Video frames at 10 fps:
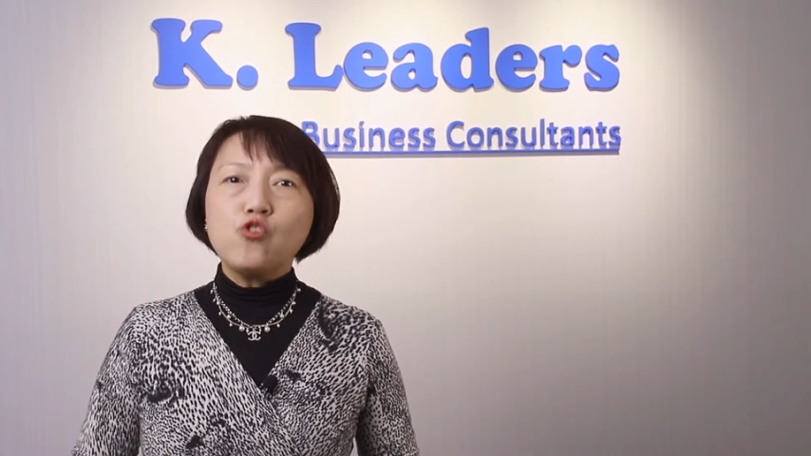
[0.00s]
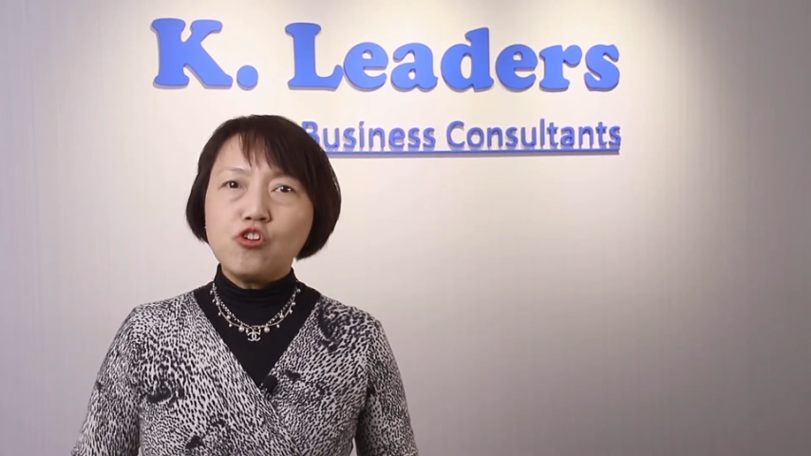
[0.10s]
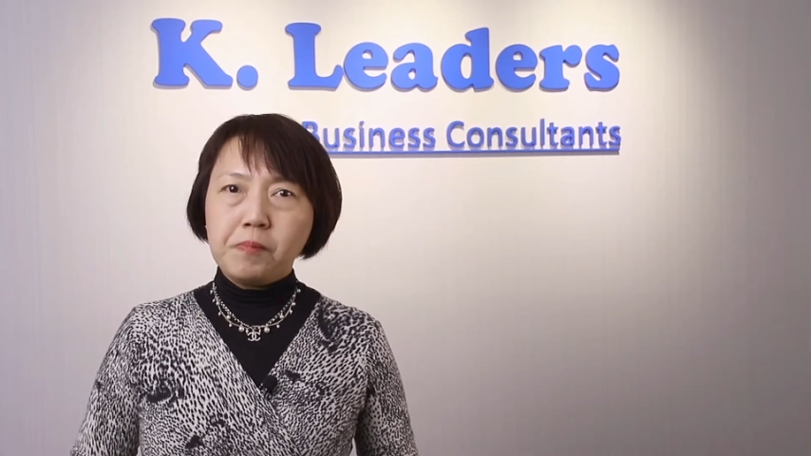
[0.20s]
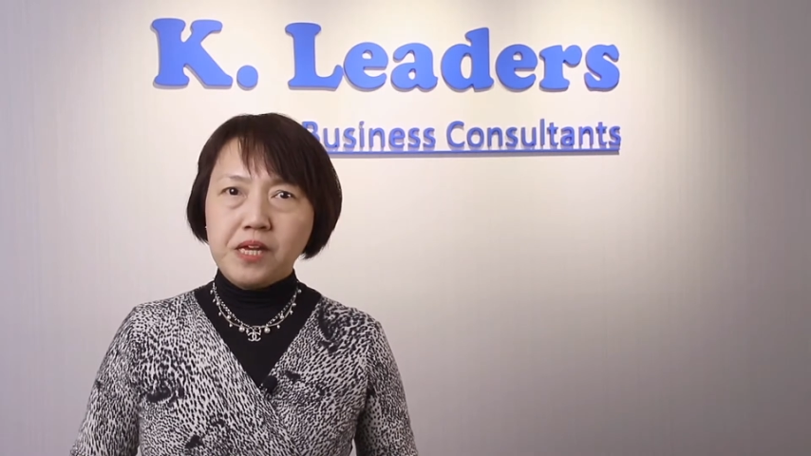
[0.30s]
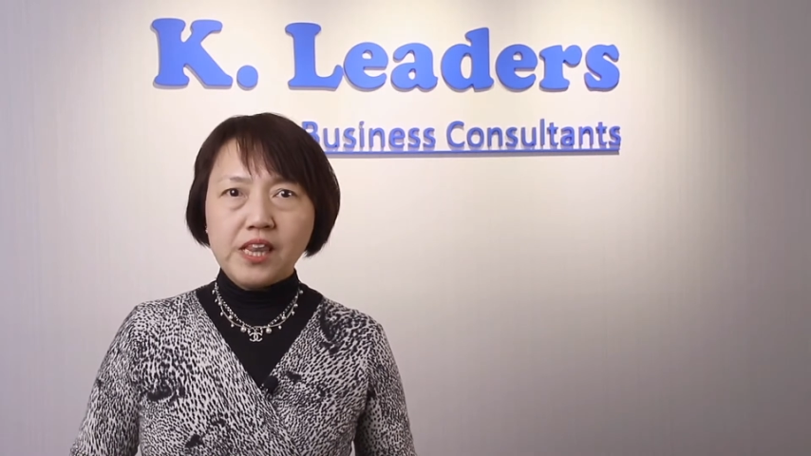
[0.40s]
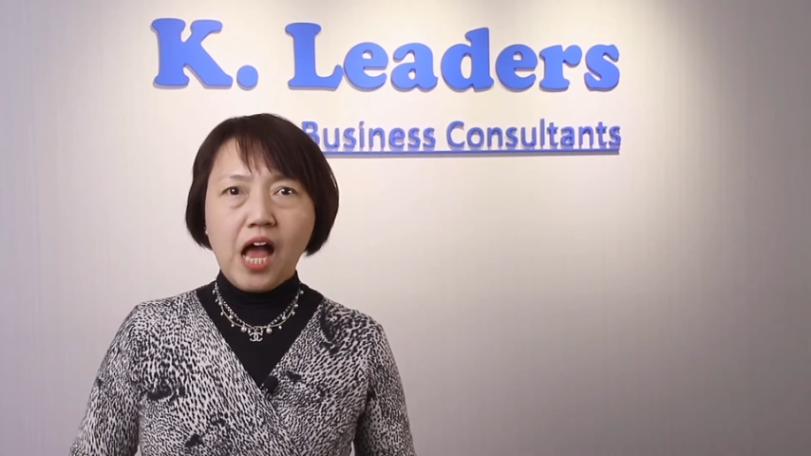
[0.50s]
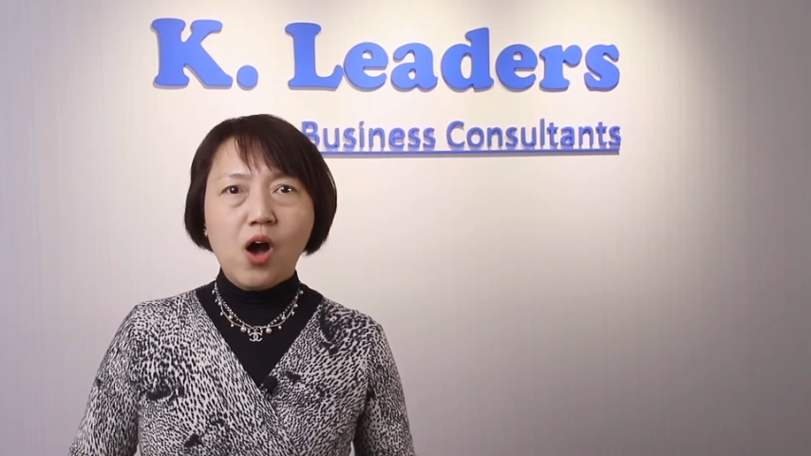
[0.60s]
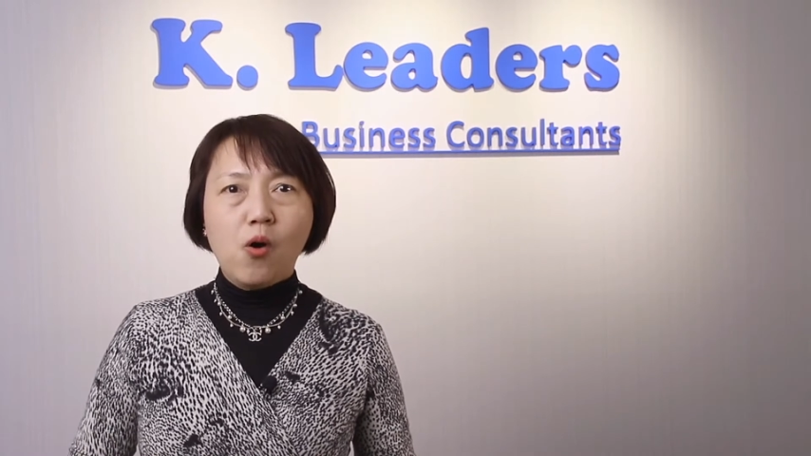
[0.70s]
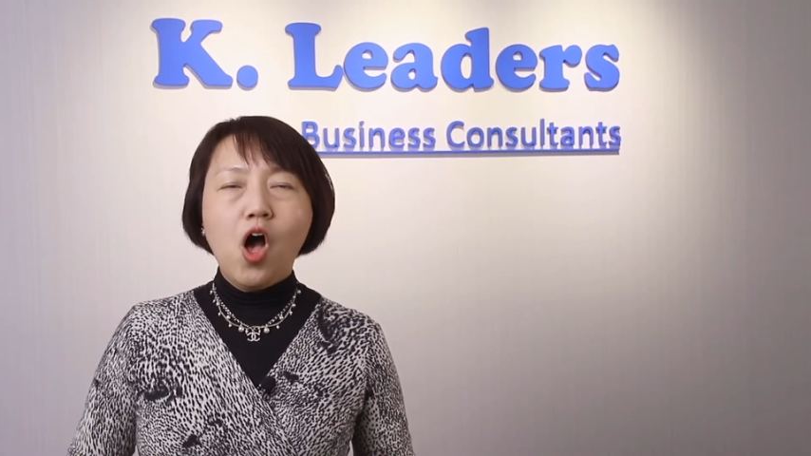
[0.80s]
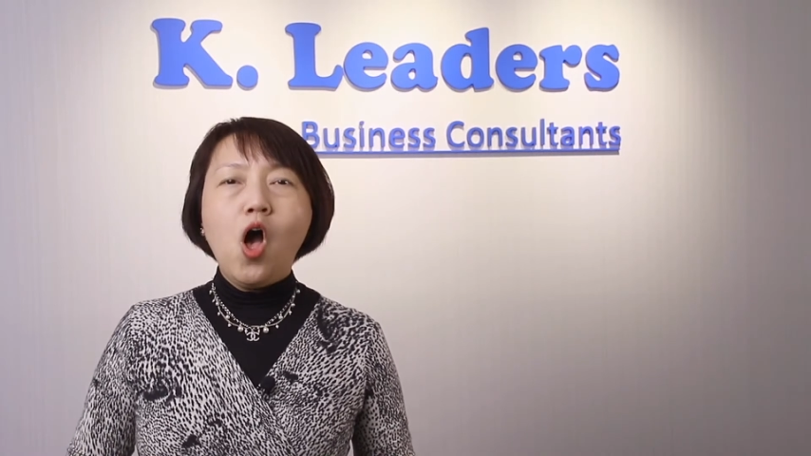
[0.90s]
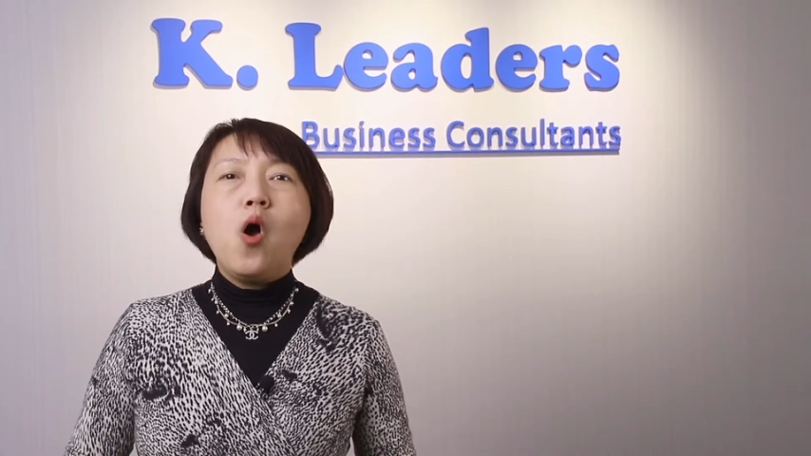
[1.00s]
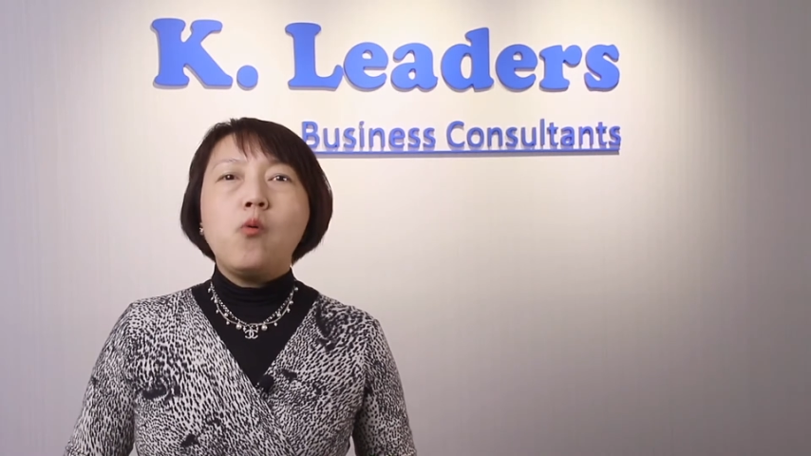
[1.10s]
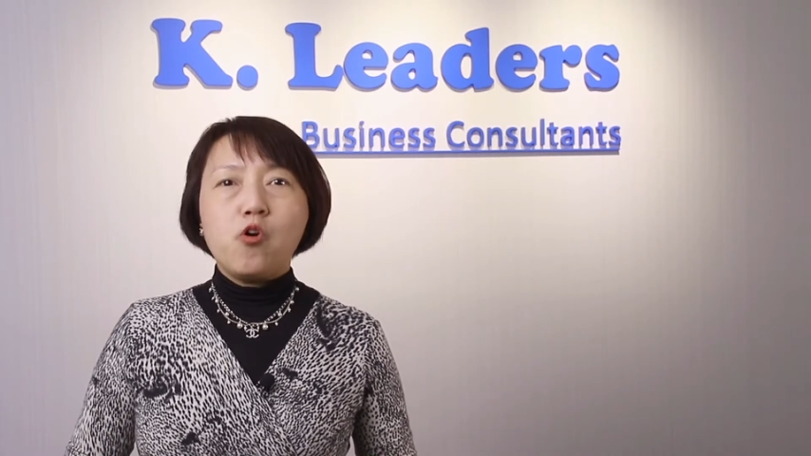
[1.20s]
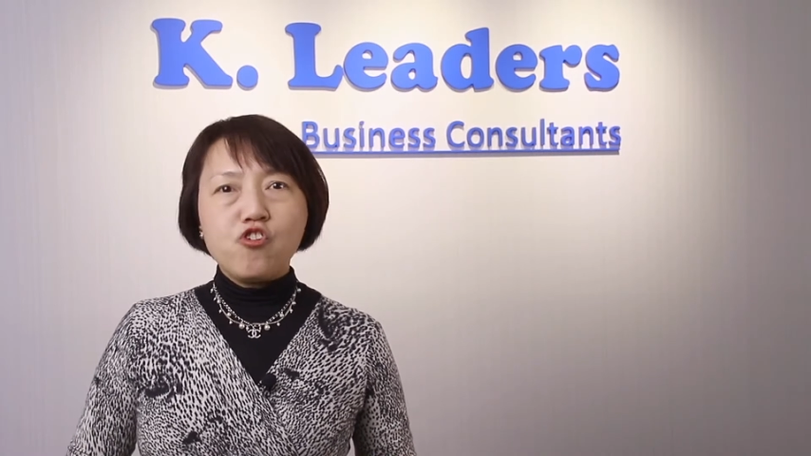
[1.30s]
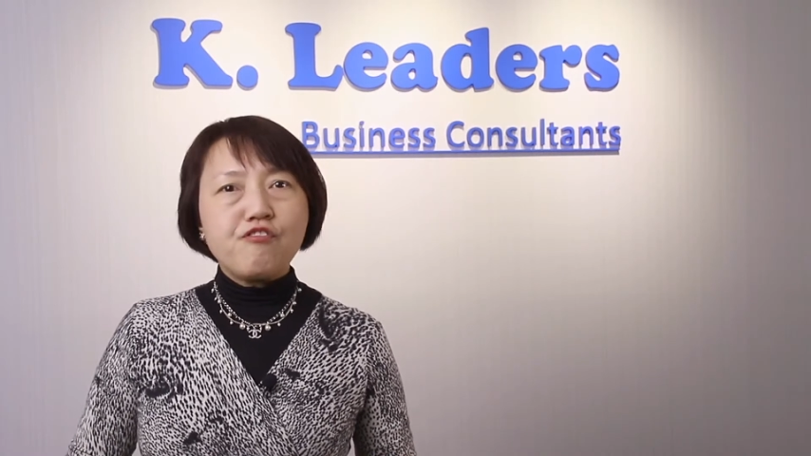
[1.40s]
YouTube 频道，
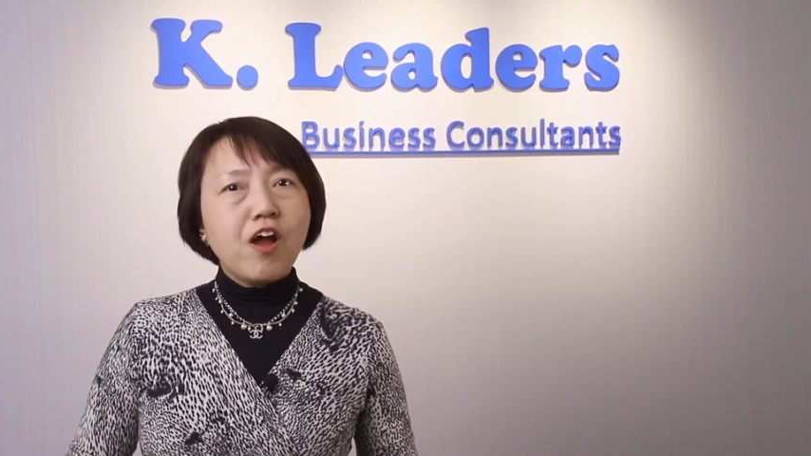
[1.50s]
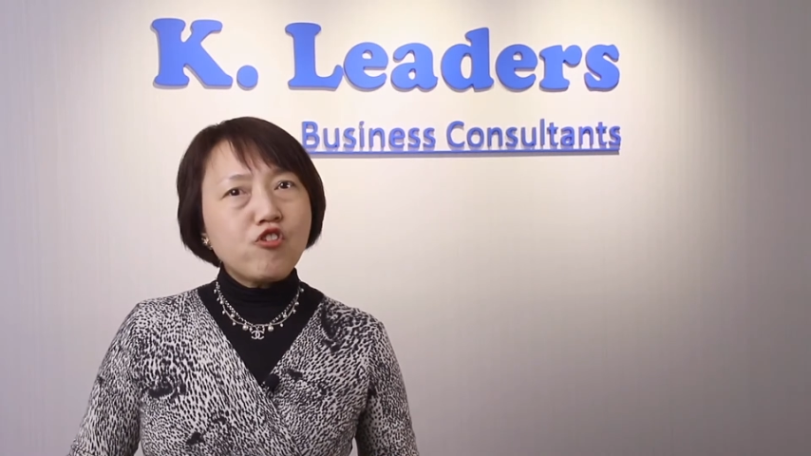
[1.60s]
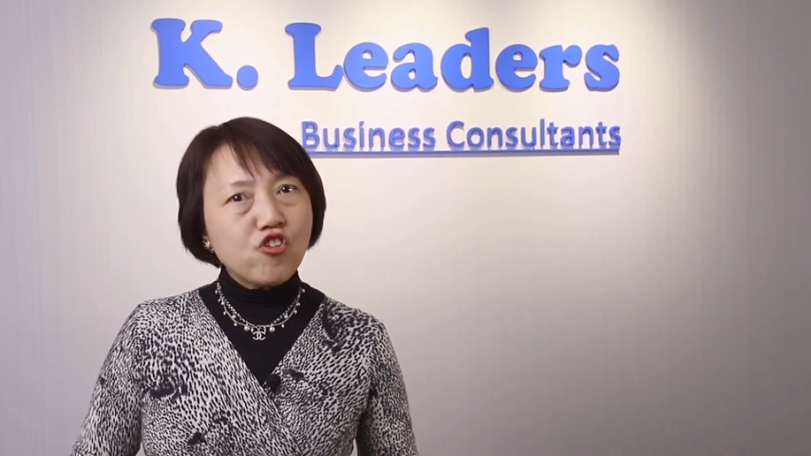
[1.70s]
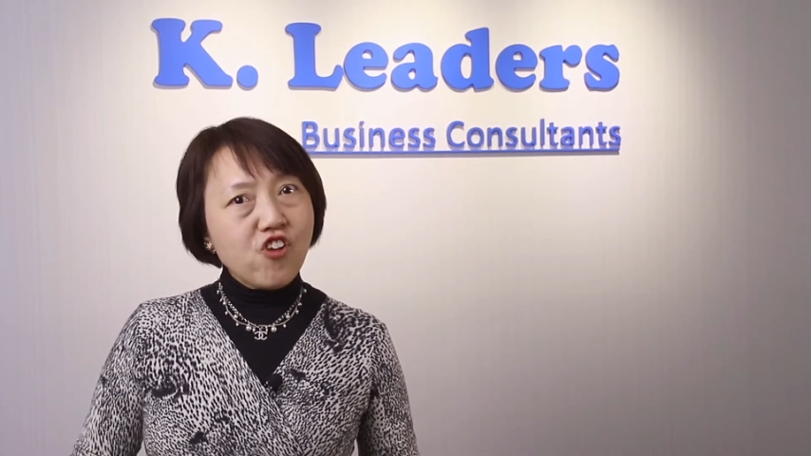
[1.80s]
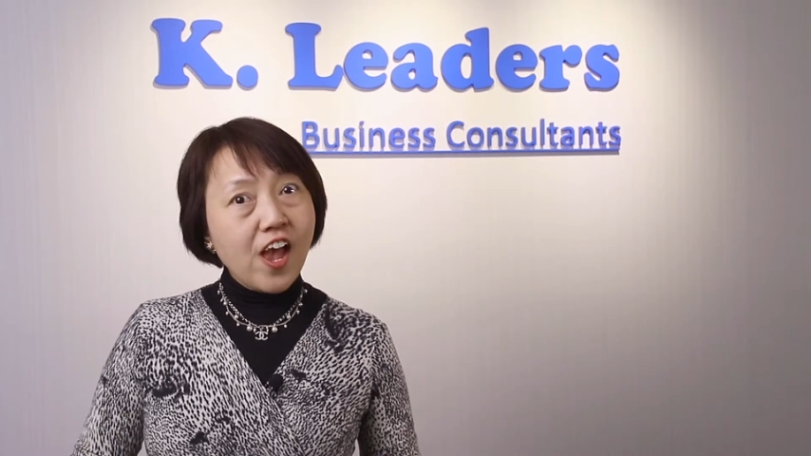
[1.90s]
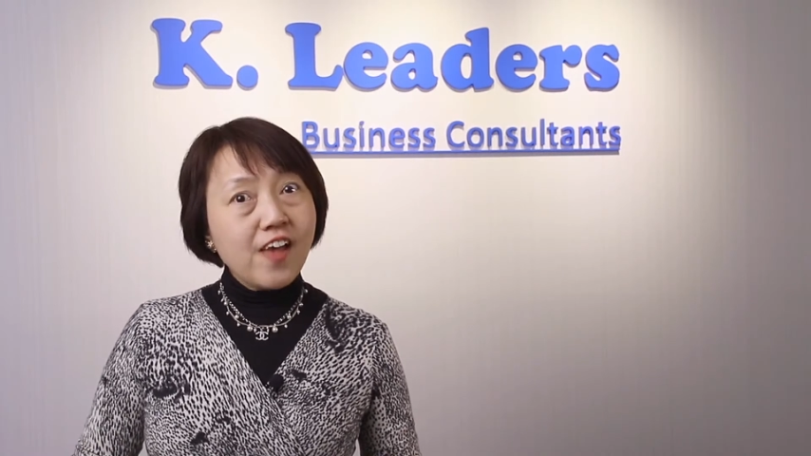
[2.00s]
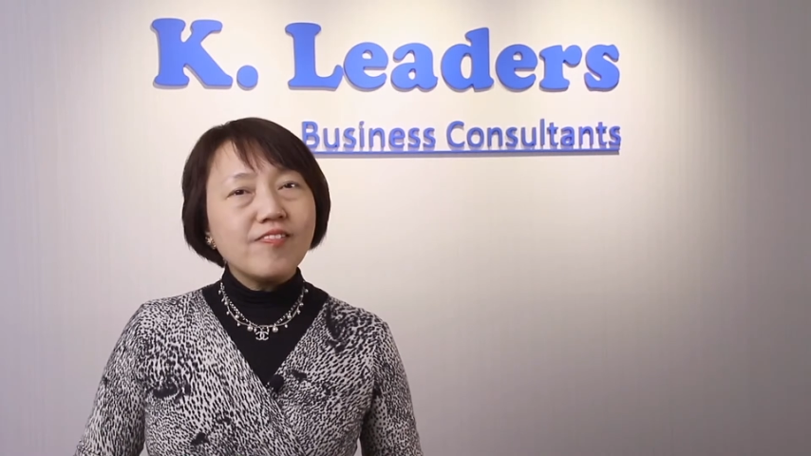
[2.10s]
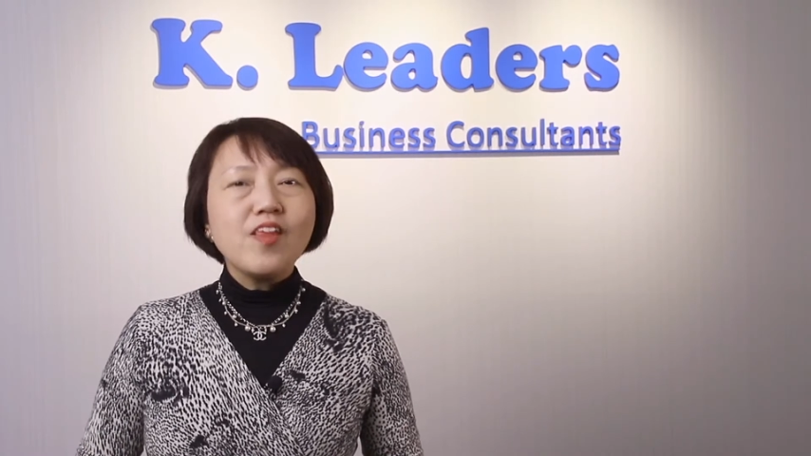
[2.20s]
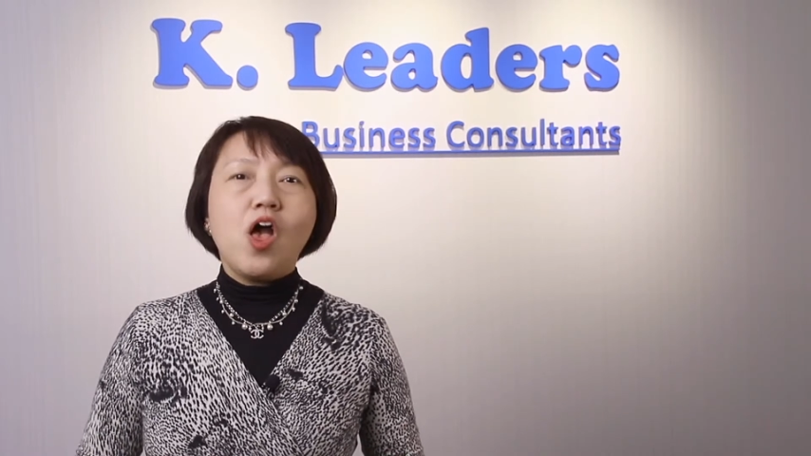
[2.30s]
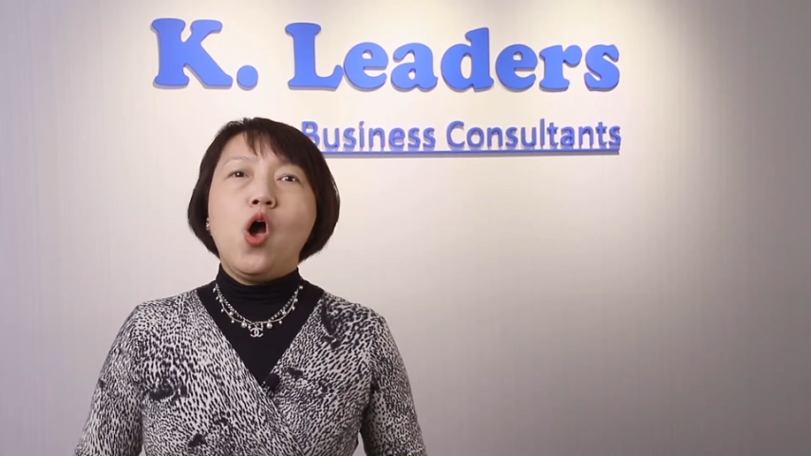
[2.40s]
我是 f r a n c i s Chan。